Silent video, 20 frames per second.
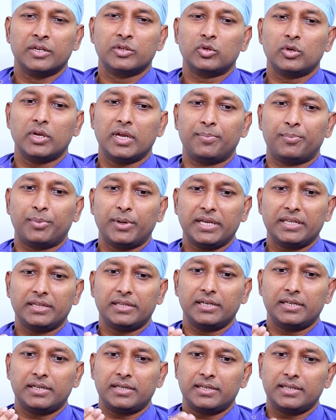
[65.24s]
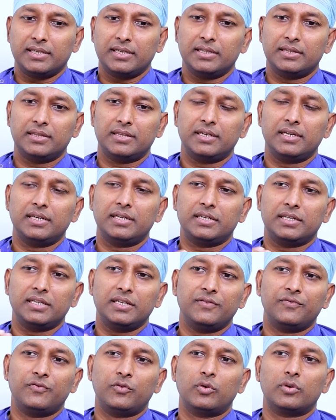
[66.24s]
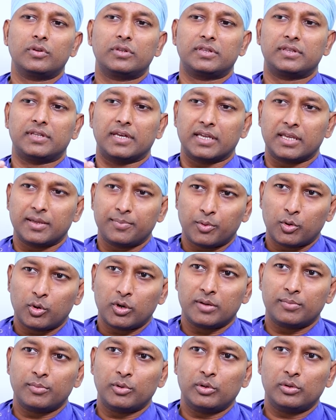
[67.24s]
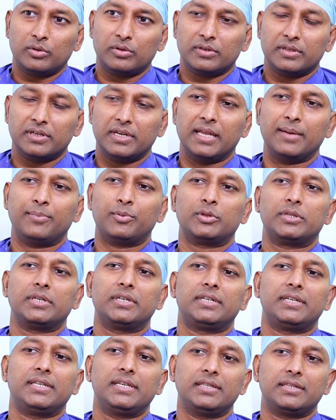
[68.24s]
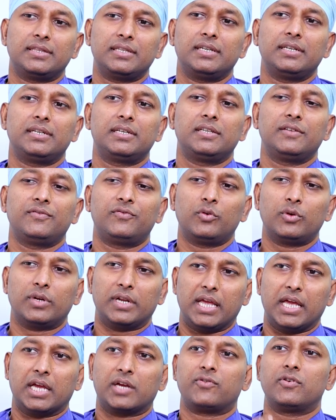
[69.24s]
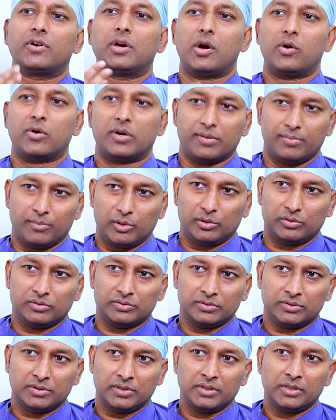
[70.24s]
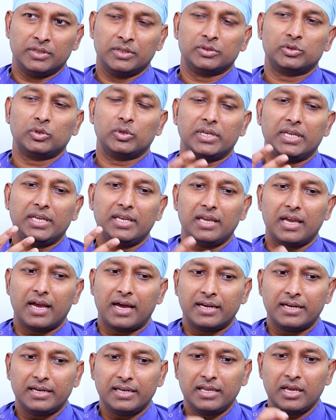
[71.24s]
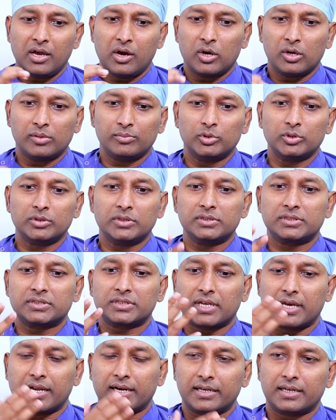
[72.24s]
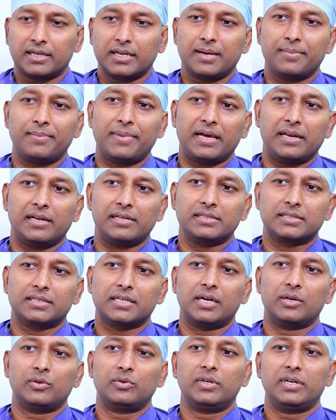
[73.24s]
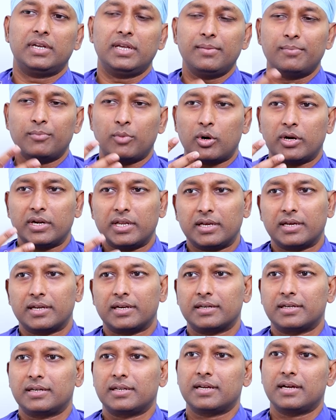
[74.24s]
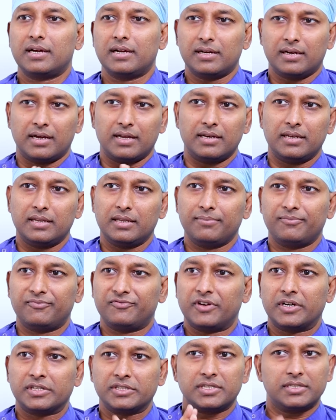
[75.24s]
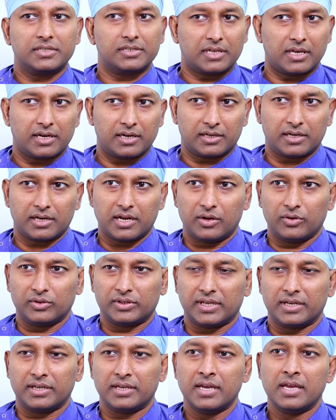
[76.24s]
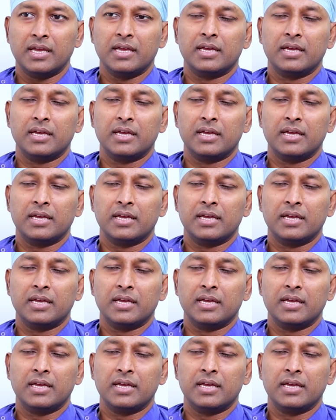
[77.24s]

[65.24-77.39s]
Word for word: సో ఎప్పుడైతే టీ త్రీ టీ ఫోర్ తగ్గిపోవడమో లేకపోతే టీ త్రీ టీ ఫోర్ ఎక్కువ కావడమో సో ఈ అన్ని హార్మోన్స్ కరెక్ట్గా బ్యాలెన్స్గా ఉంటే బాడీ కరెక్ట్గా అన్ని ఫంక్షన్స్ కరెక్ట్గా అవుతాయి